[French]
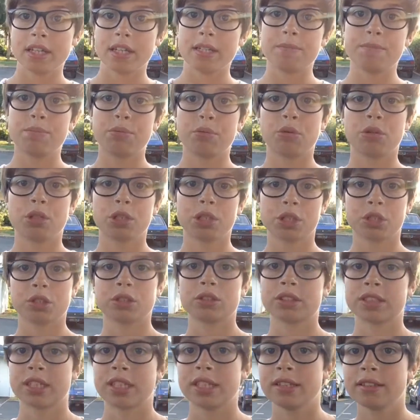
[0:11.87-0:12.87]
Et pourquoi je suis
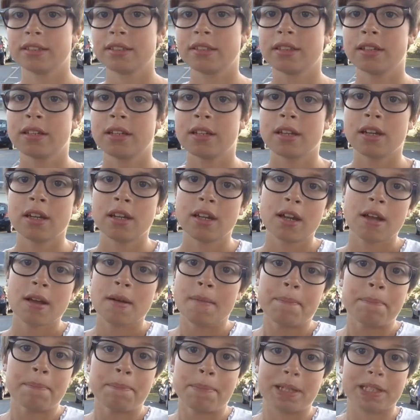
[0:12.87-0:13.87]
en skate
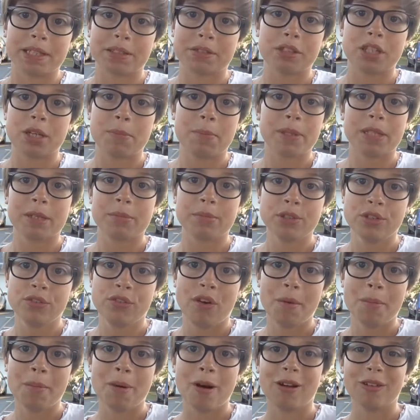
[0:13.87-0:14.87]
Parce que j'ai pété mon
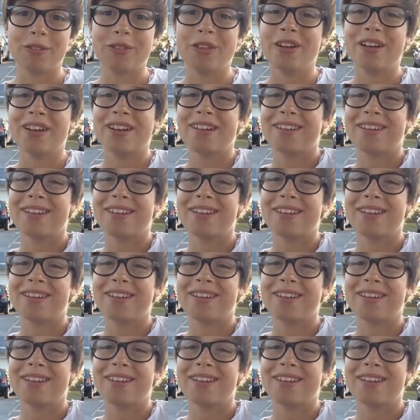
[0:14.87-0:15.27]
overboard.